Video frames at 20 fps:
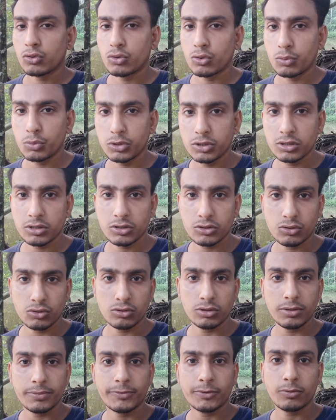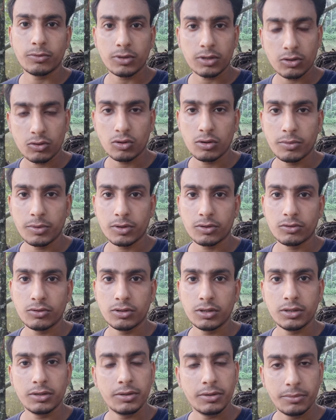তবু যদি সন্দীপ তোমাকে ক্ষমা
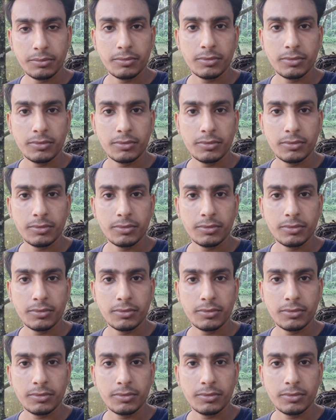করে